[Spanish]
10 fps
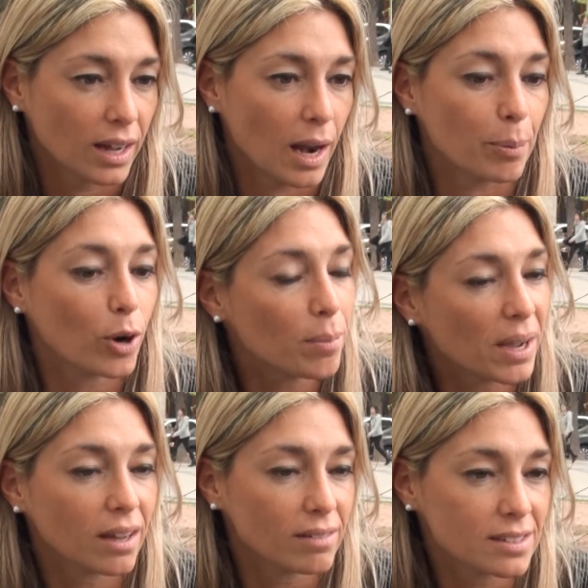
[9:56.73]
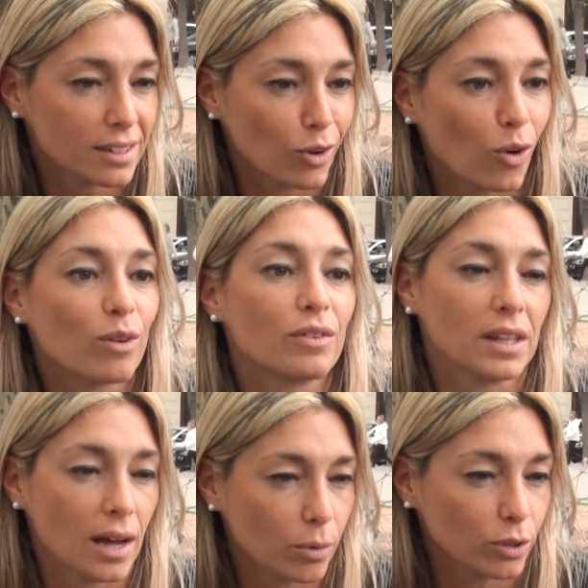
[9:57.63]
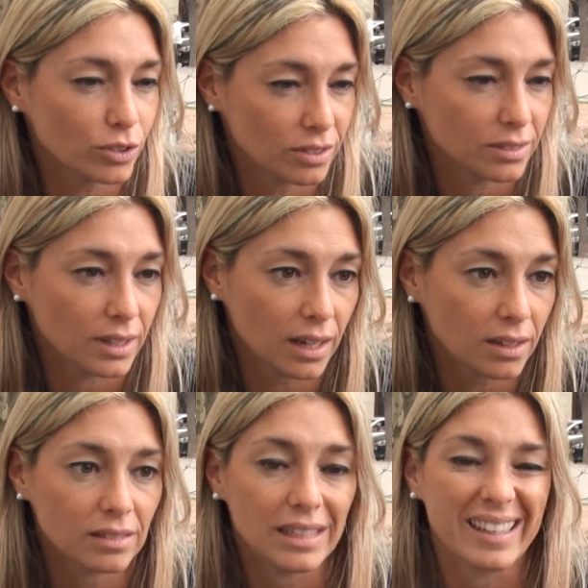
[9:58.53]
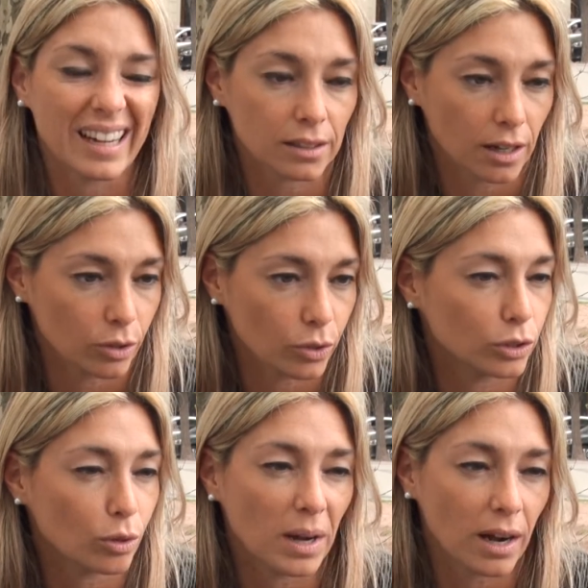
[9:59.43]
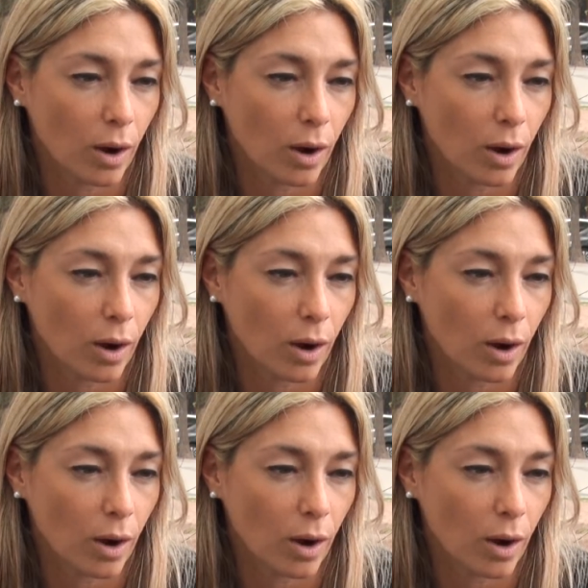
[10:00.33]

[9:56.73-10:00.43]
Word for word: El problema es que a veces nos olvidamos de hidratarnos, de tomar